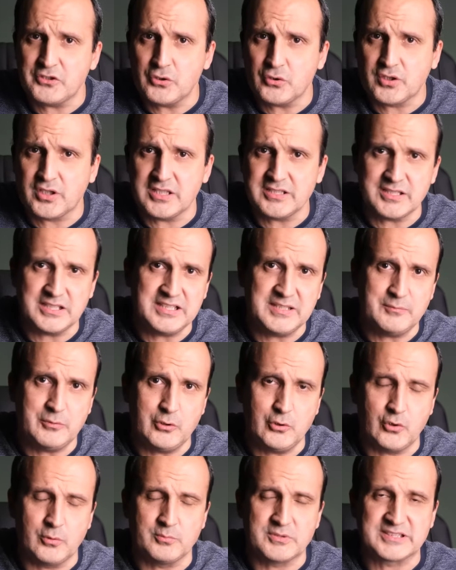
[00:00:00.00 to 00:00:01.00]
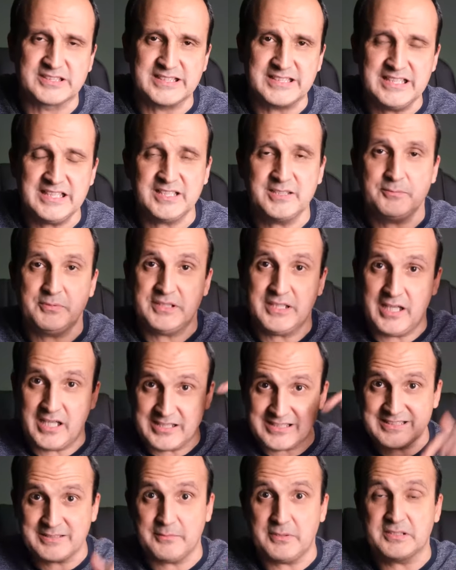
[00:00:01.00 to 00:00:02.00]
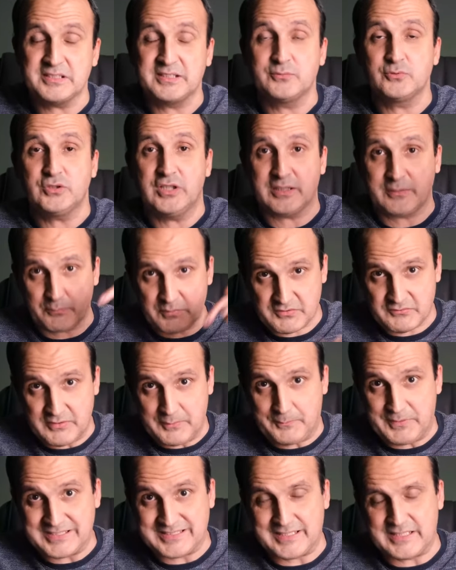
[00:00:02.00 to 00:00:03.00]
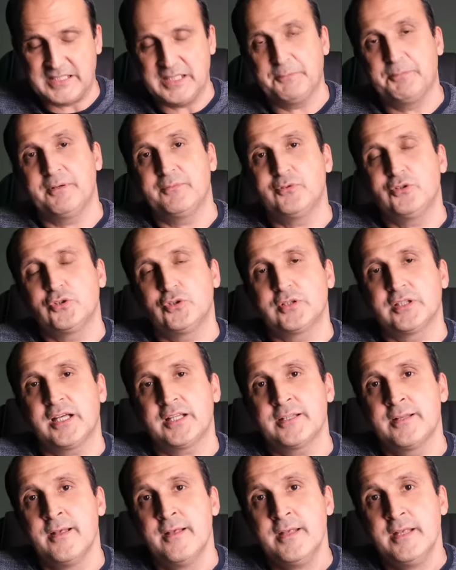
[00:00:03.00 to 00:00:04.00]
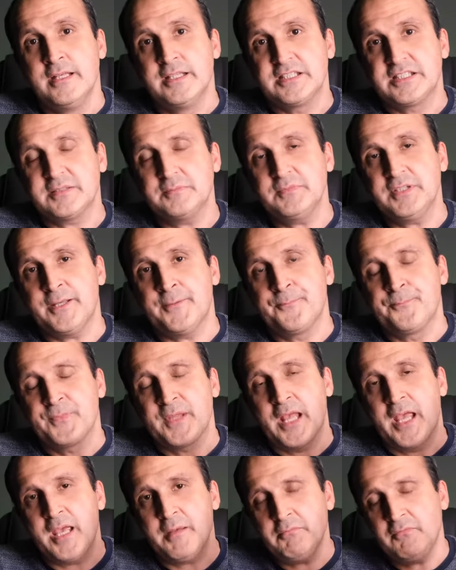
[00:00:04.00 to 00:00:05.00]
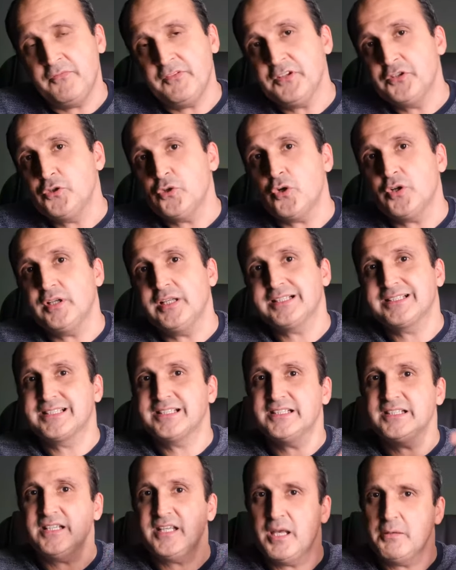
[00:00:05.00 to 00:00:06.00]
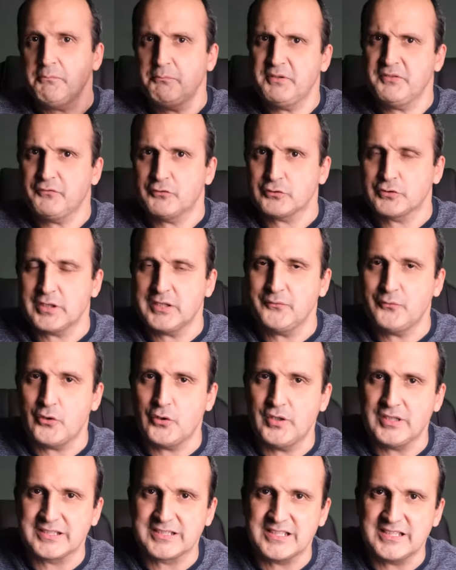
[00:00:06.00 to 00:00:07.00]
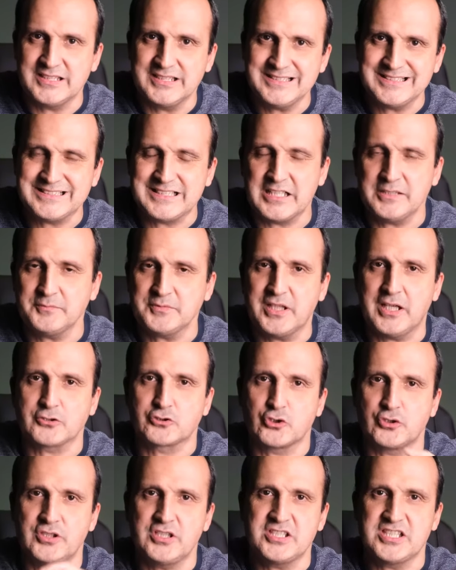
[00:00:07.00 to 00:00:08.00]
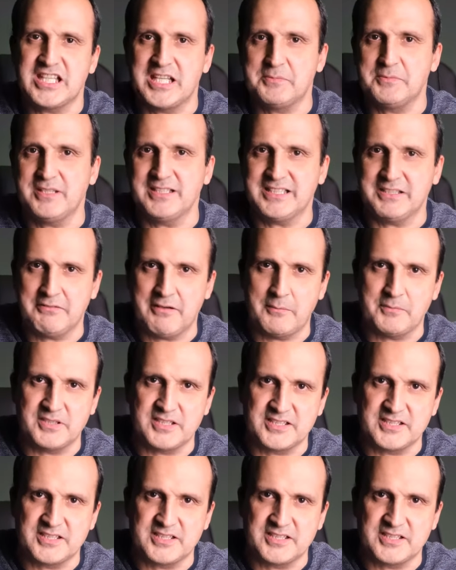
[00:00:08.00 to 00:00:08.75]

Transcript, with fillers: video kayıt edebiliyor olması iyi ki bir de aynı zamanda bunu 60 fps'e yapabiliyorlar. Şimdi hem video örneklerini hem bir fotoğraf örneklerini izleyelim. Daha sonra incelemeye devam